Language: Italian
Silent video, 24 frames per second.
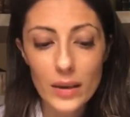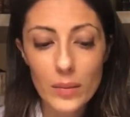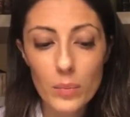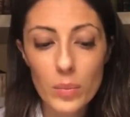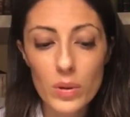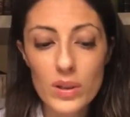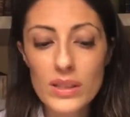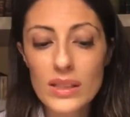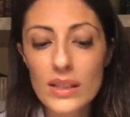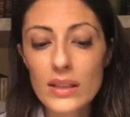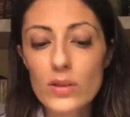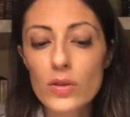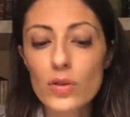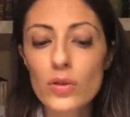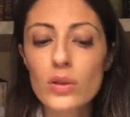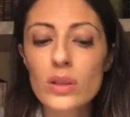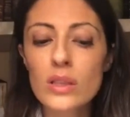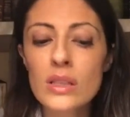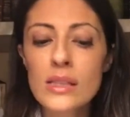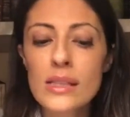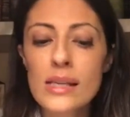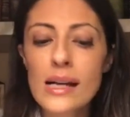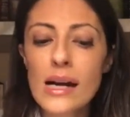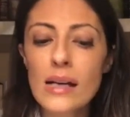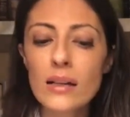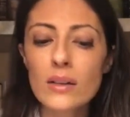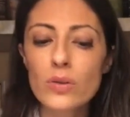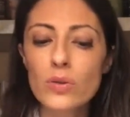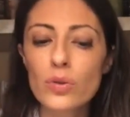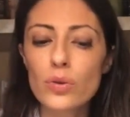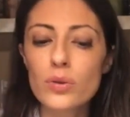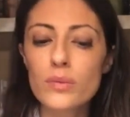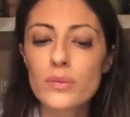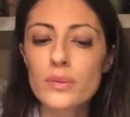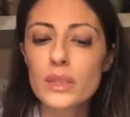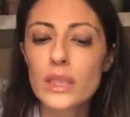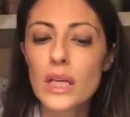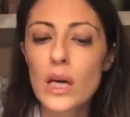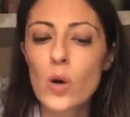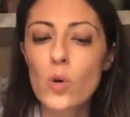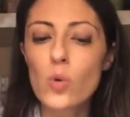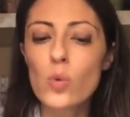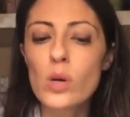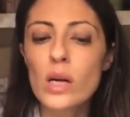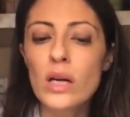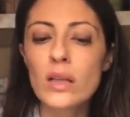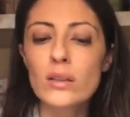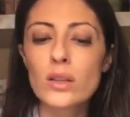Poi si alzò di scatto e
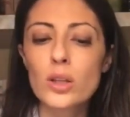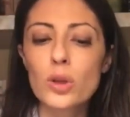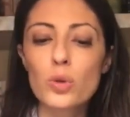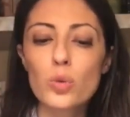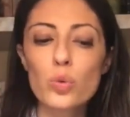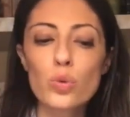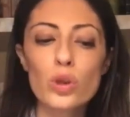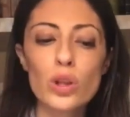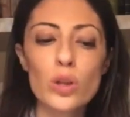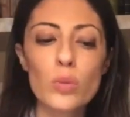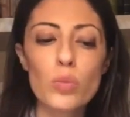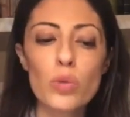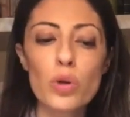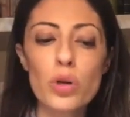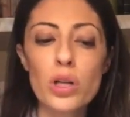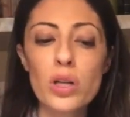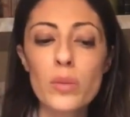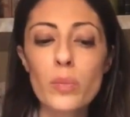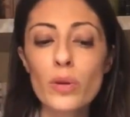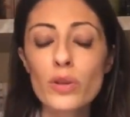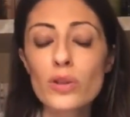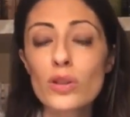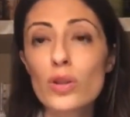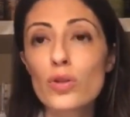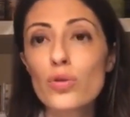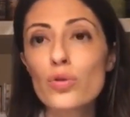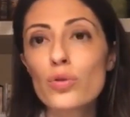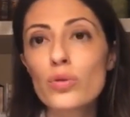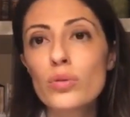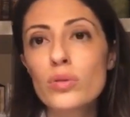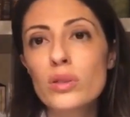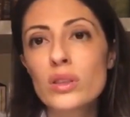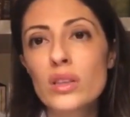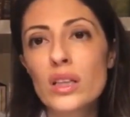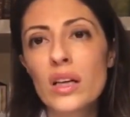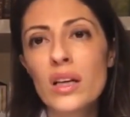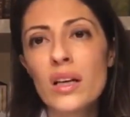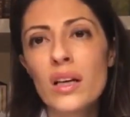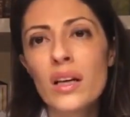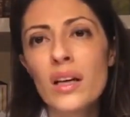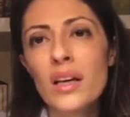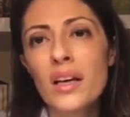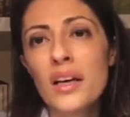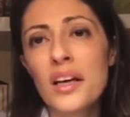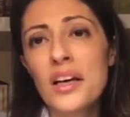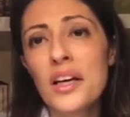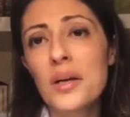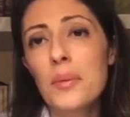augurando a tutti buon riposo aggiunse
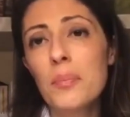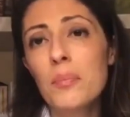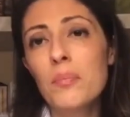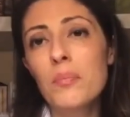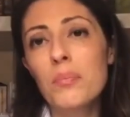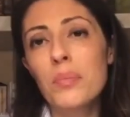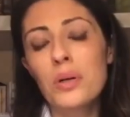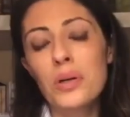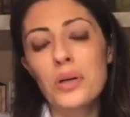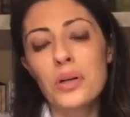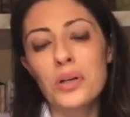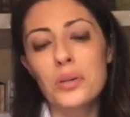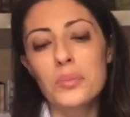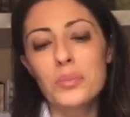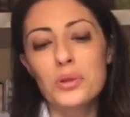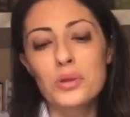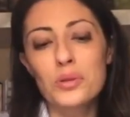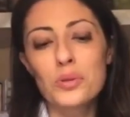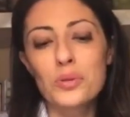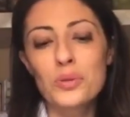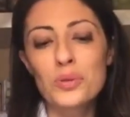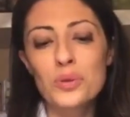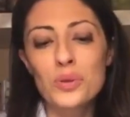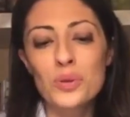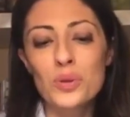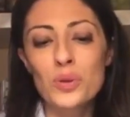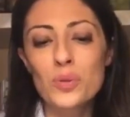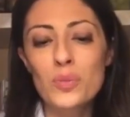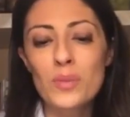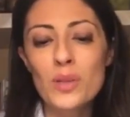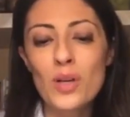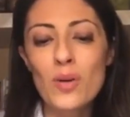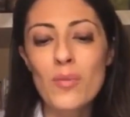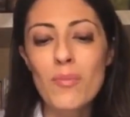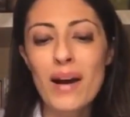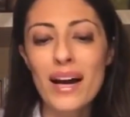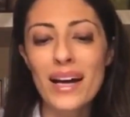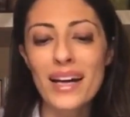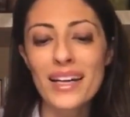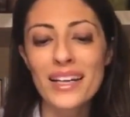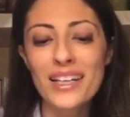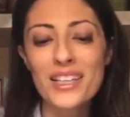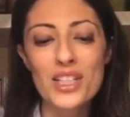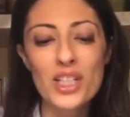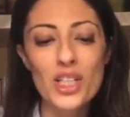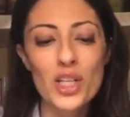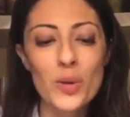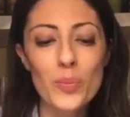e poi, Pioggiuzzo mio, ma
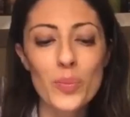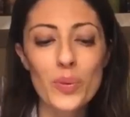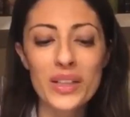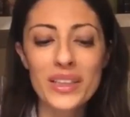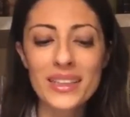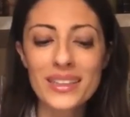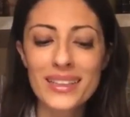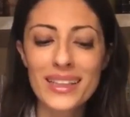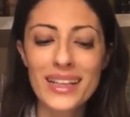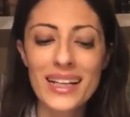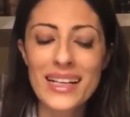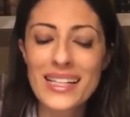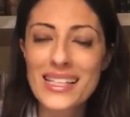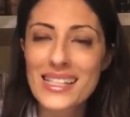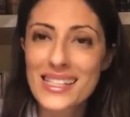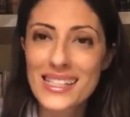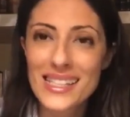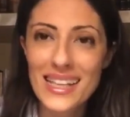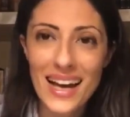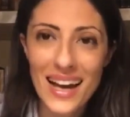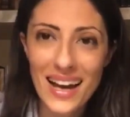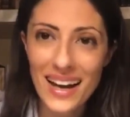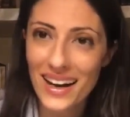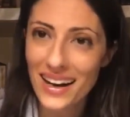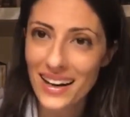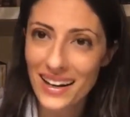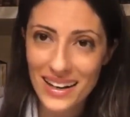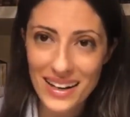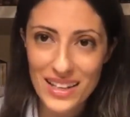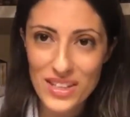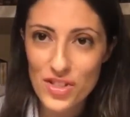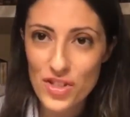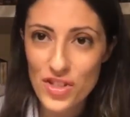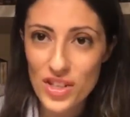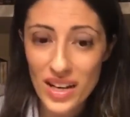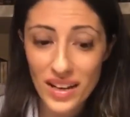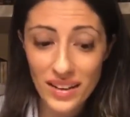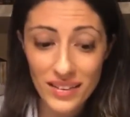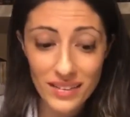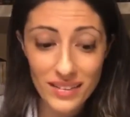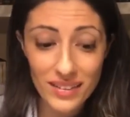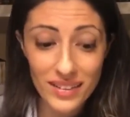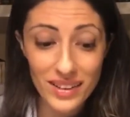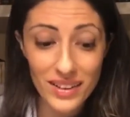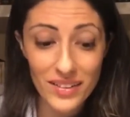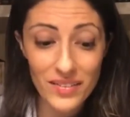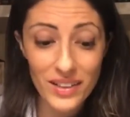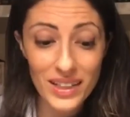che ci può interessare alla
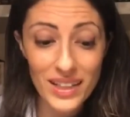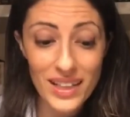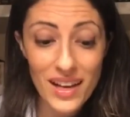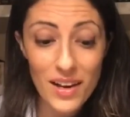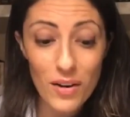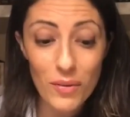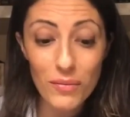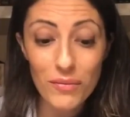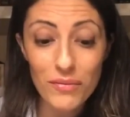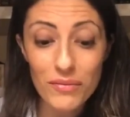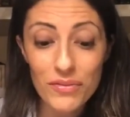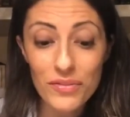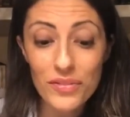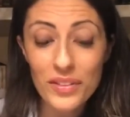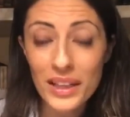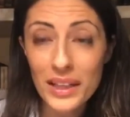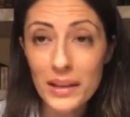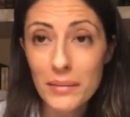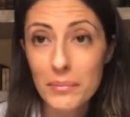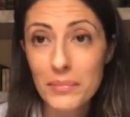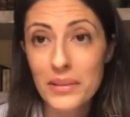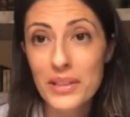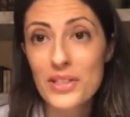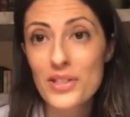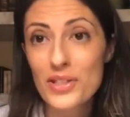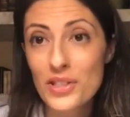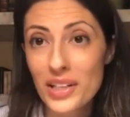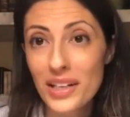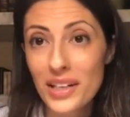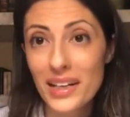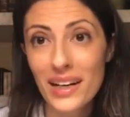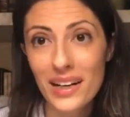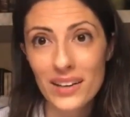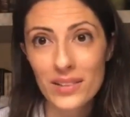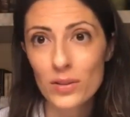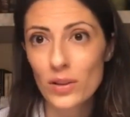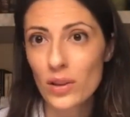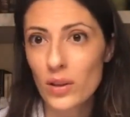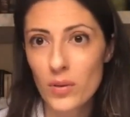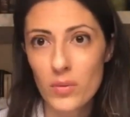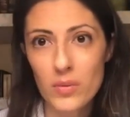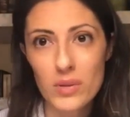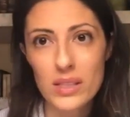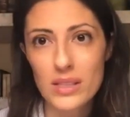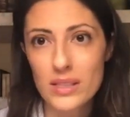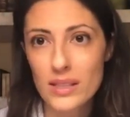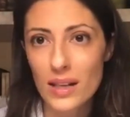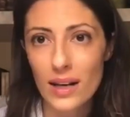gente di vedere un film girato in
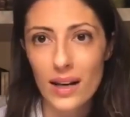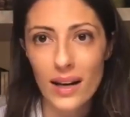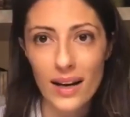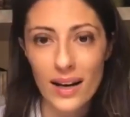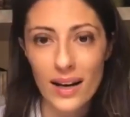questa